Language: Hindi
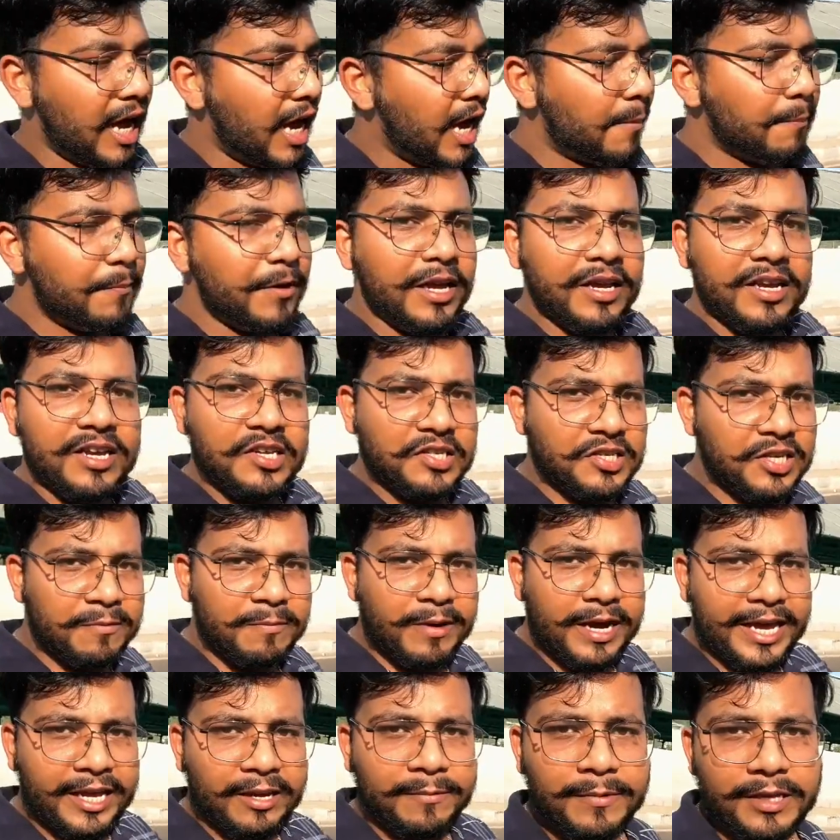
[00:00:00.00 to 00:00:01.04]
आपने किसी
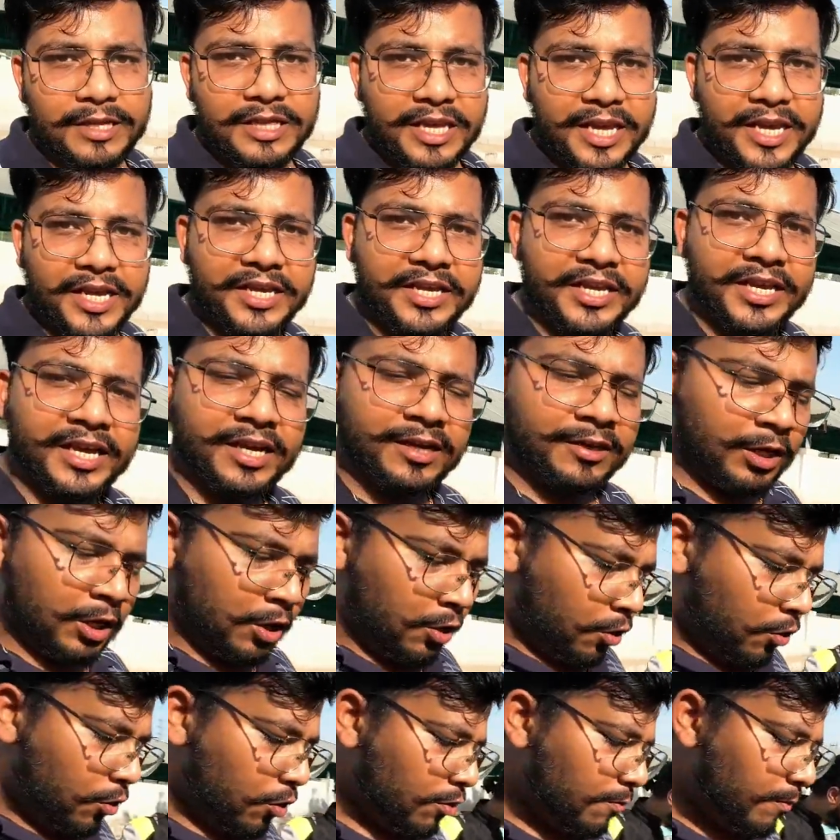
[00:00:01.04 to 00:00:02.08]
बाइक में देखी है
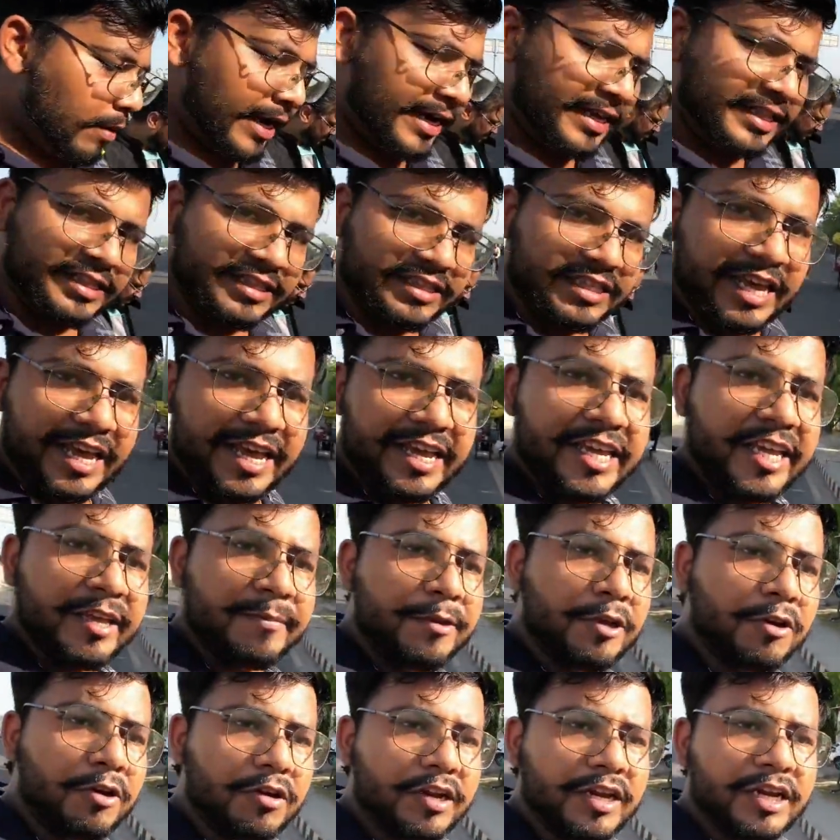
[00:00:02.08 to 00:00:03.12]
और भाई देखी
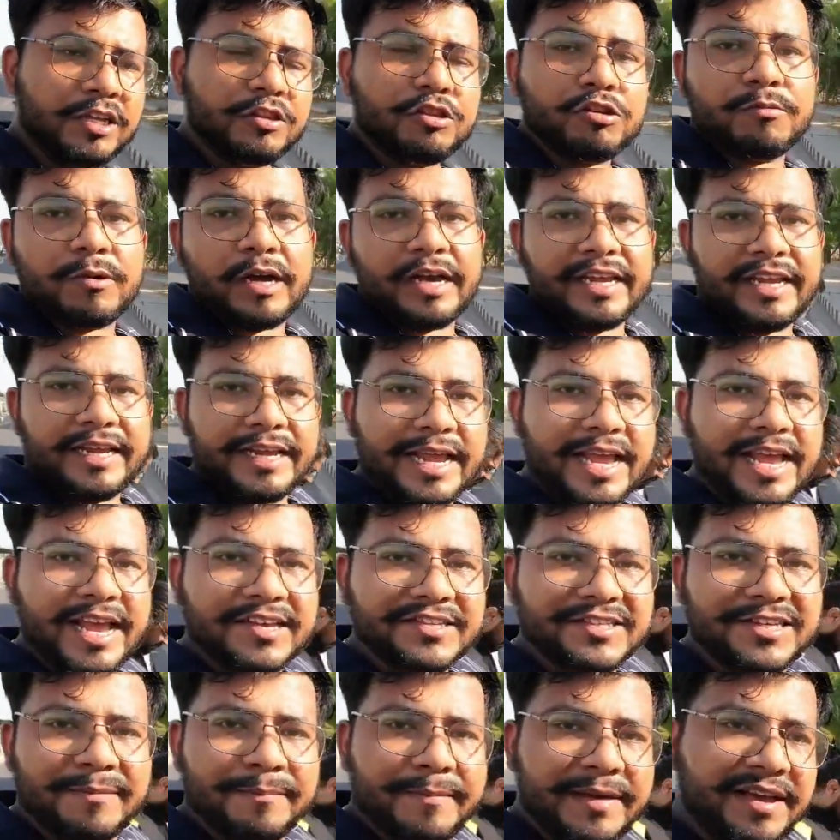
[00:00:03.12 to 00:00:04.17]
भी होगी ना तो भाई
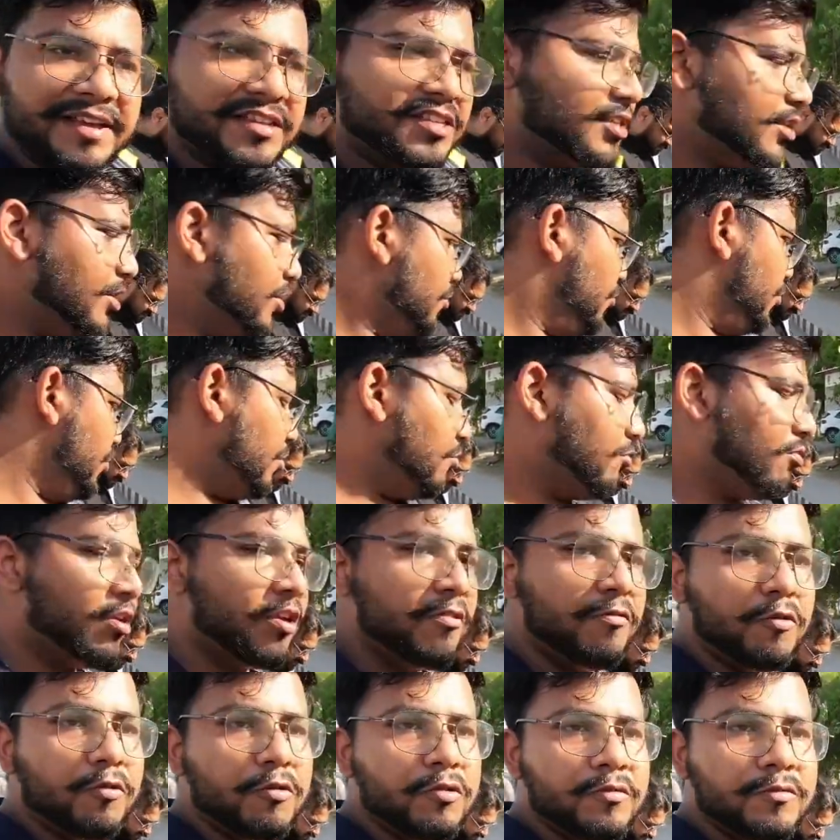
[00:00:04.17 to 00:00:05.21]
ऐसे मैच नहीं हो रही
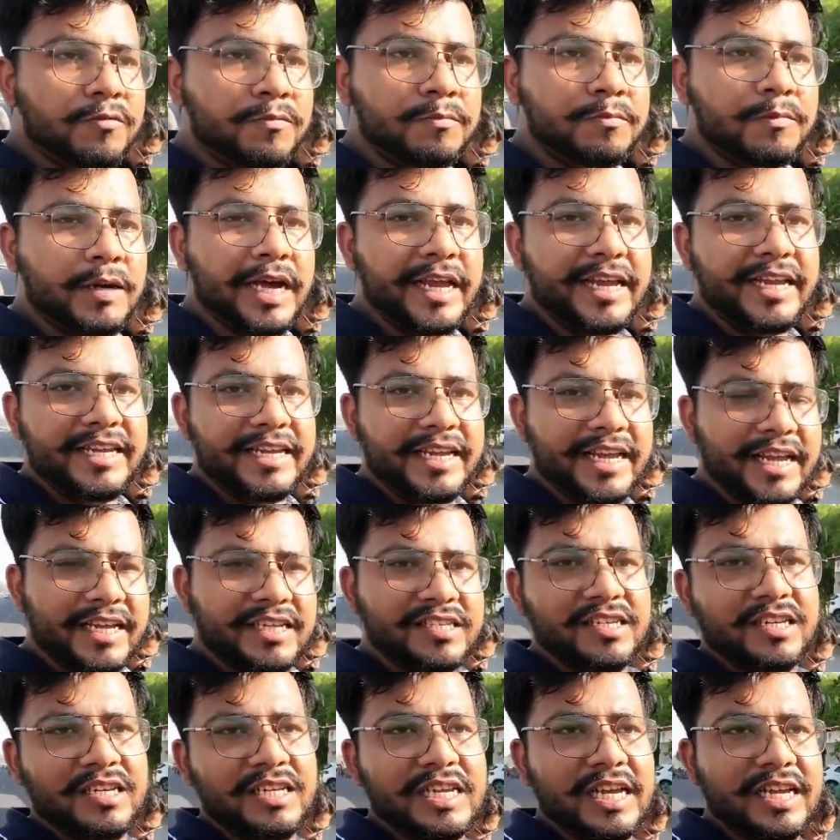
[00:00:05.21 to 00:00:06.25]
होगी वो भाई ये
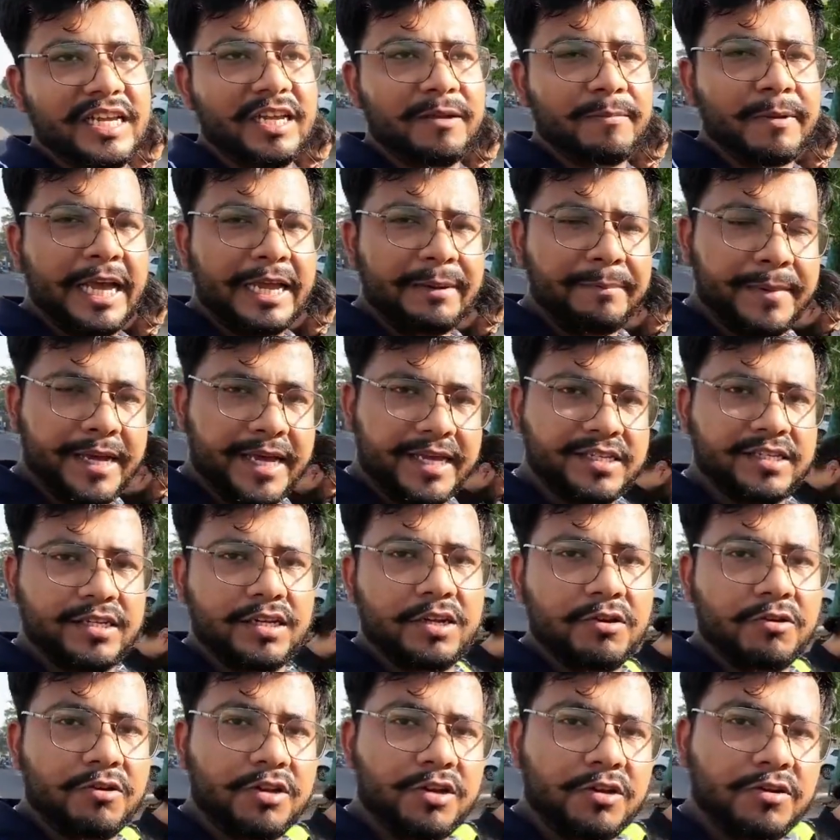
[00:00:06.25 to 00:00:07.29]
चीज़ है कि भाई मैच
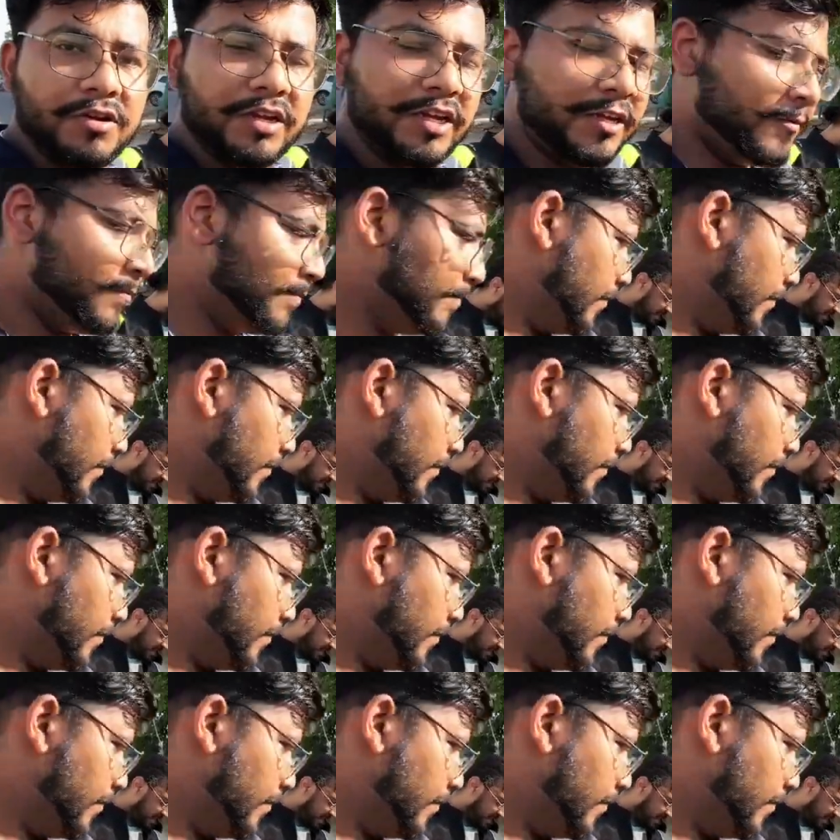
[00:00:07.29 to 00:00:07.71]
नहीं हो रही होगी